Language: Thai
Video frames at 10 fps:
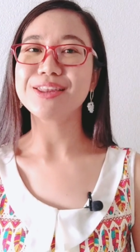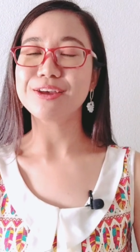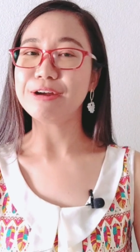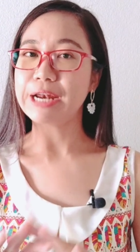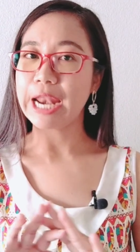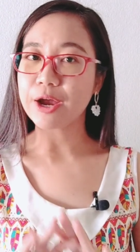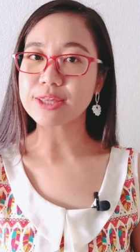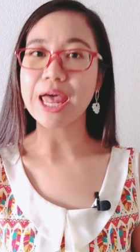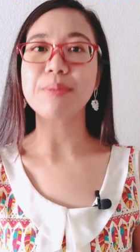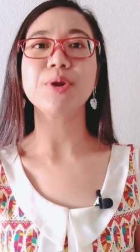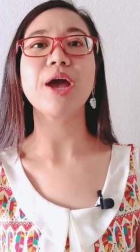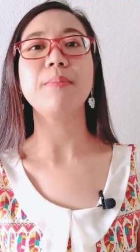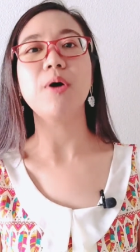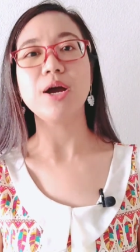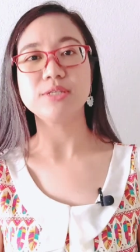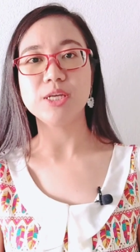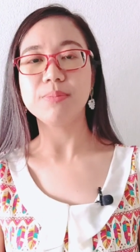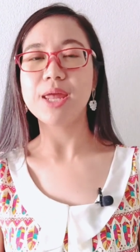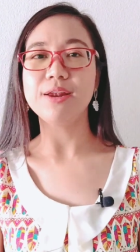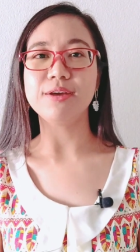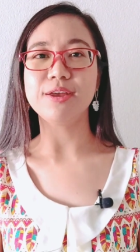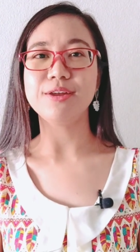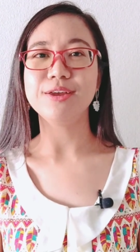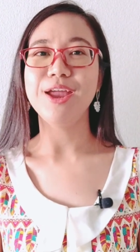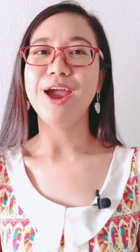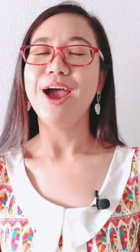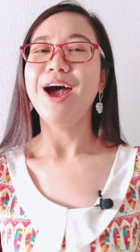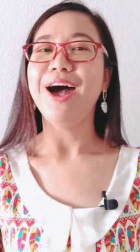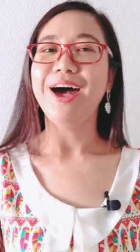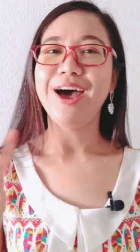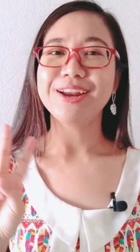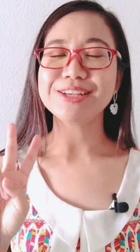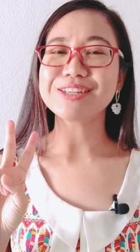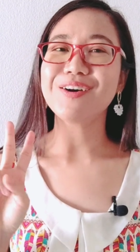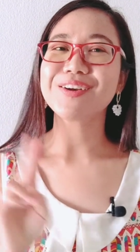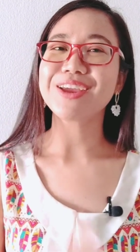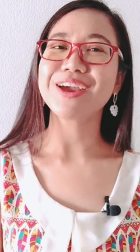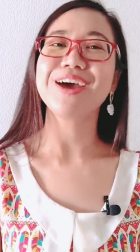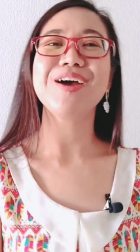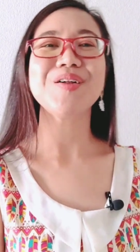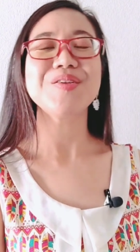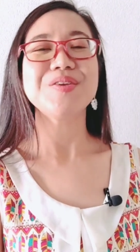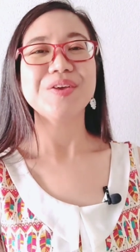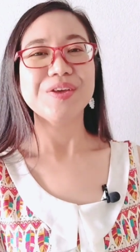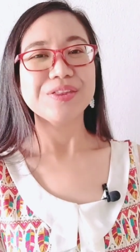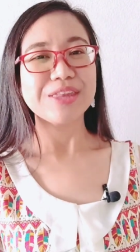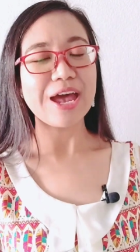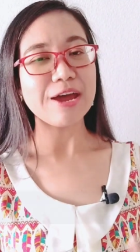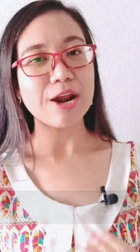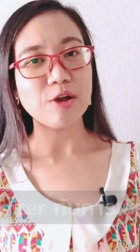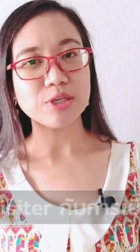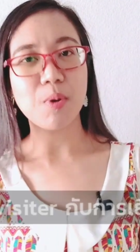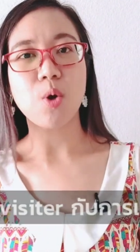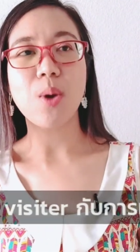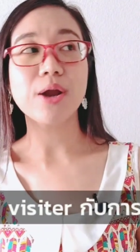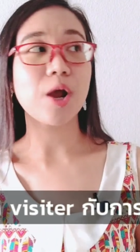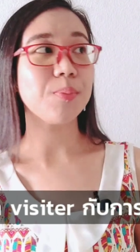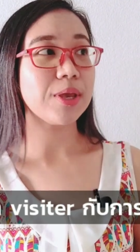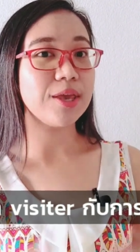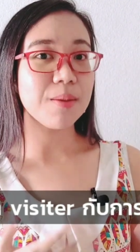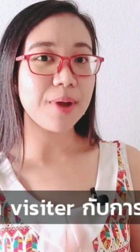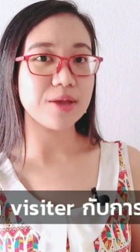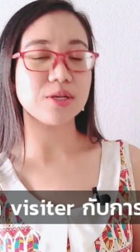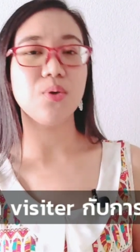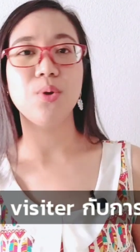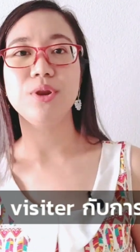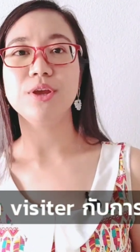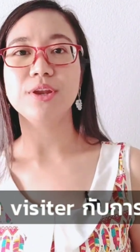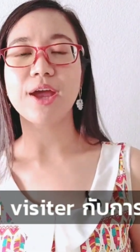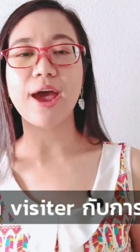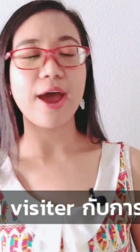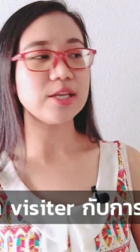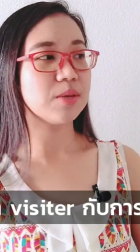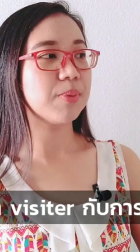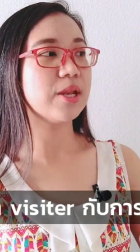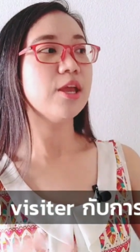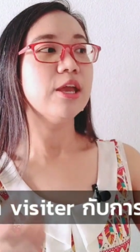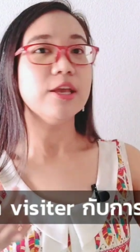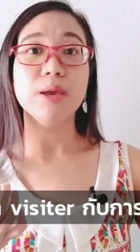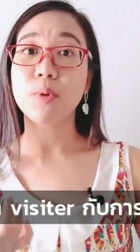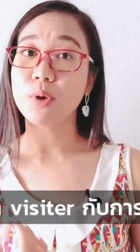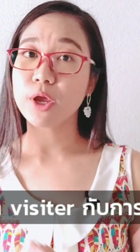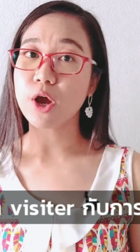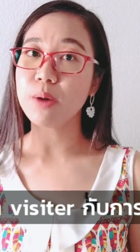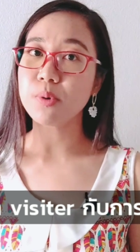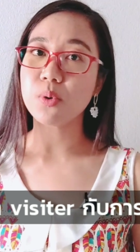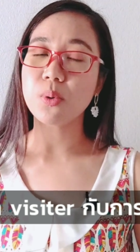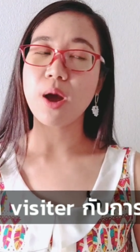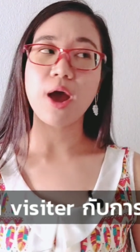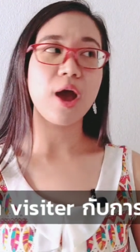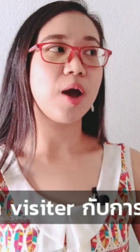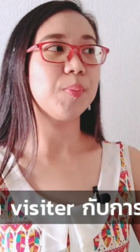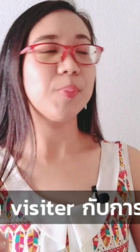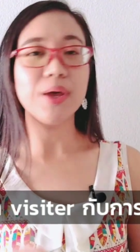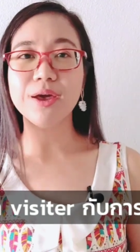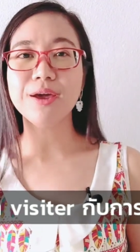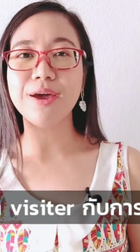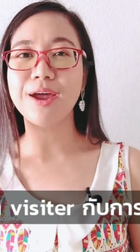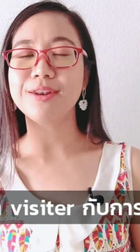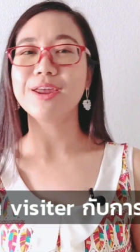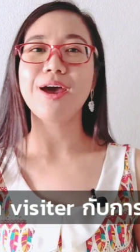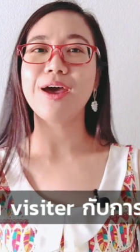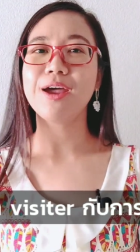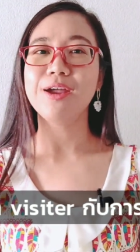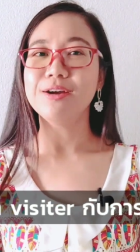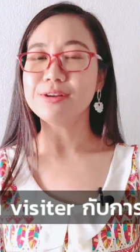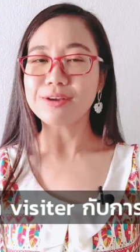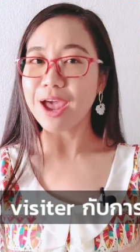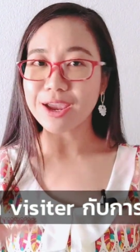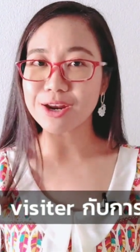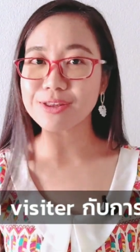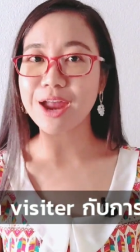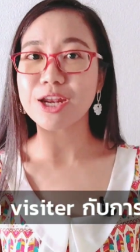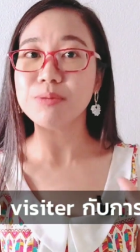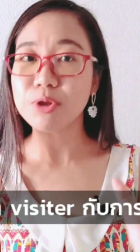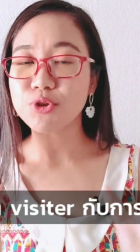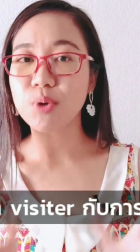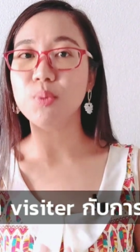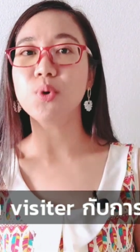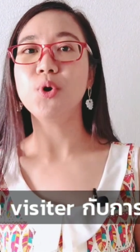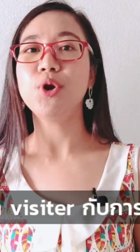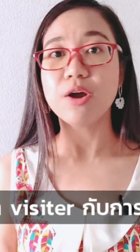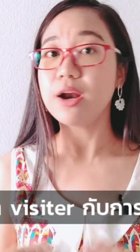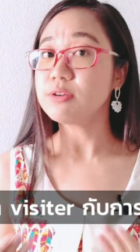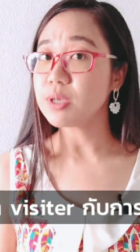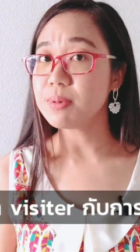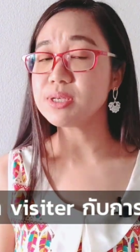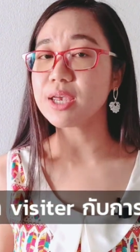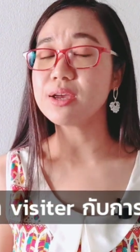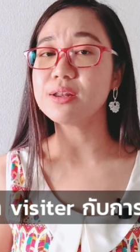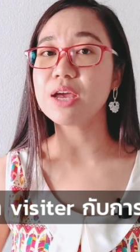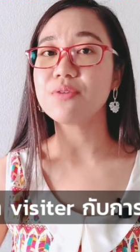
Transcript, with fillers: être แล้วก็ตามด้วยคำบอกอาชีพได้เลย อันที่สองนะคะถ้าเราจะบอกว่าเราไปเยี่ยมใครสักคนหนึ่งนะคะ อาจจะเป็นเยี่ยมคนในครอบครัวเพื่อนนะคะ หรือใครก็แล้วแต่ที่เป็นตัวบุคคล เราจะไม่ใช้กริ